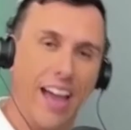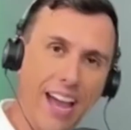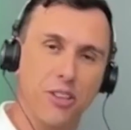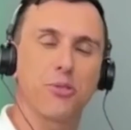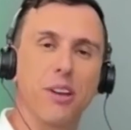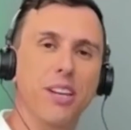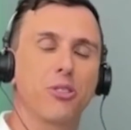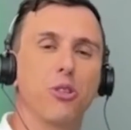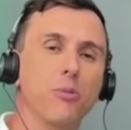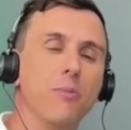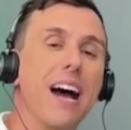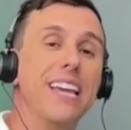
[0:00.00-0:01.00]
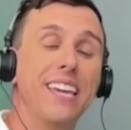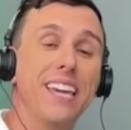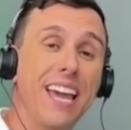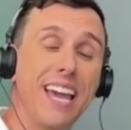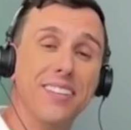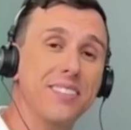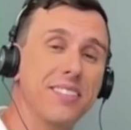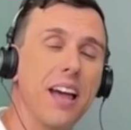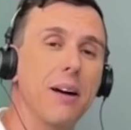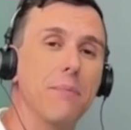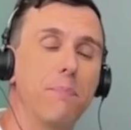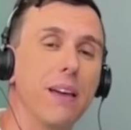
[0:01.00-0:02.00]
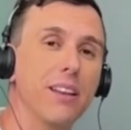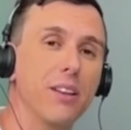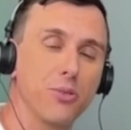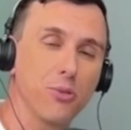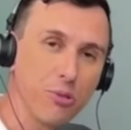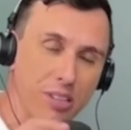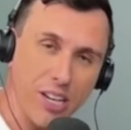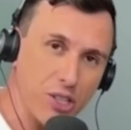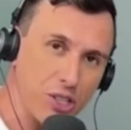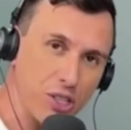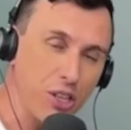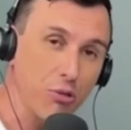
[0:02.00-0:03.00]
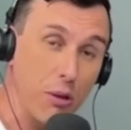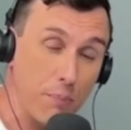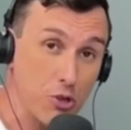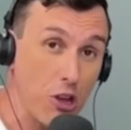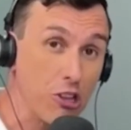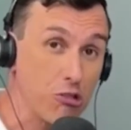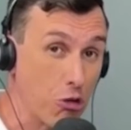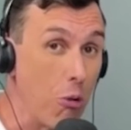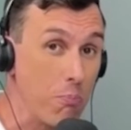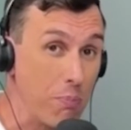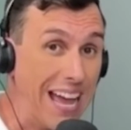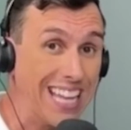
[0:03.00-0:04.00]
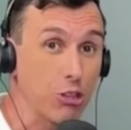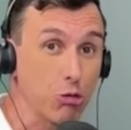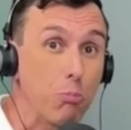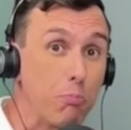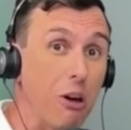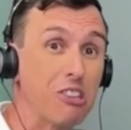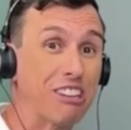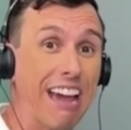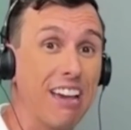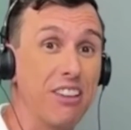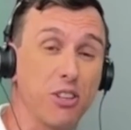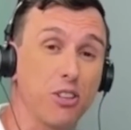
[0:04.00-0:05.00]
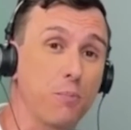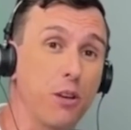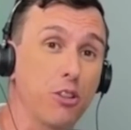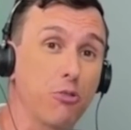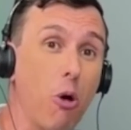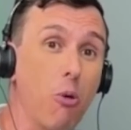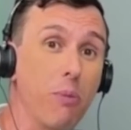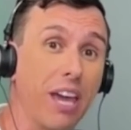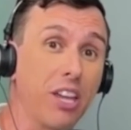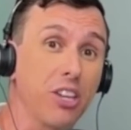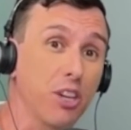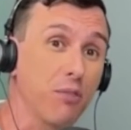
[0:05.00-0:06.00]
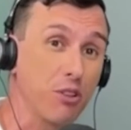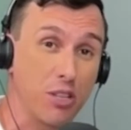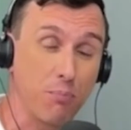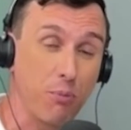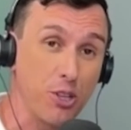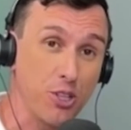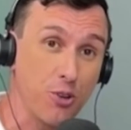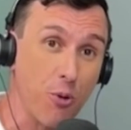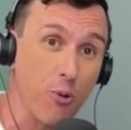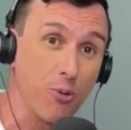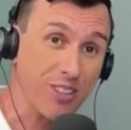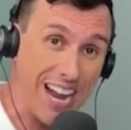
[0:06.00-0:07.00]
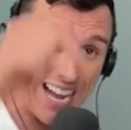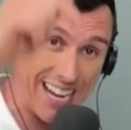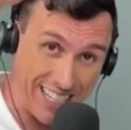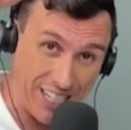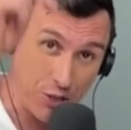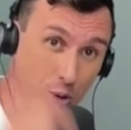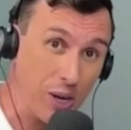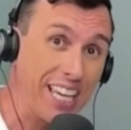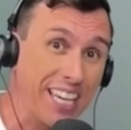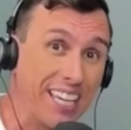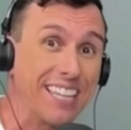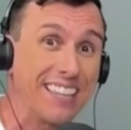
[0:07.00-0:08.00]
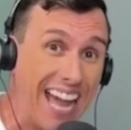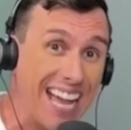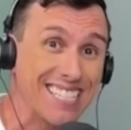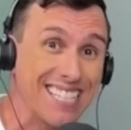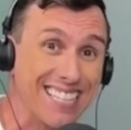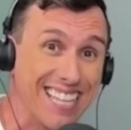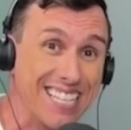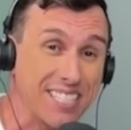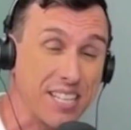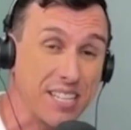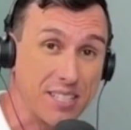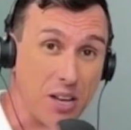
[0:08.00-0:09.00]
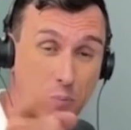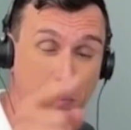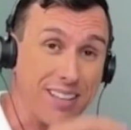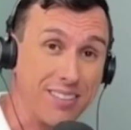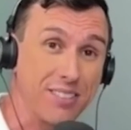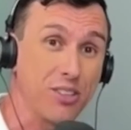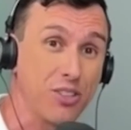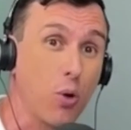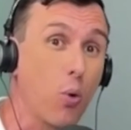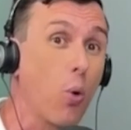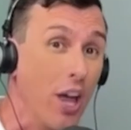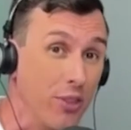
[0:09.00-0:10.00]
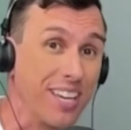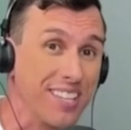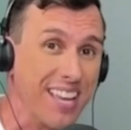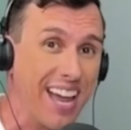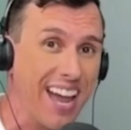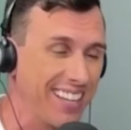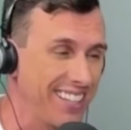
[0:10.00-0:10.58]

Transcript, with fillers: É isso aí, turma. E esse é apenas um trechinho do episódio completo do podcast Espiritualmente que você pode encontrar aqui no link dessa descrição para assistir quando quiser.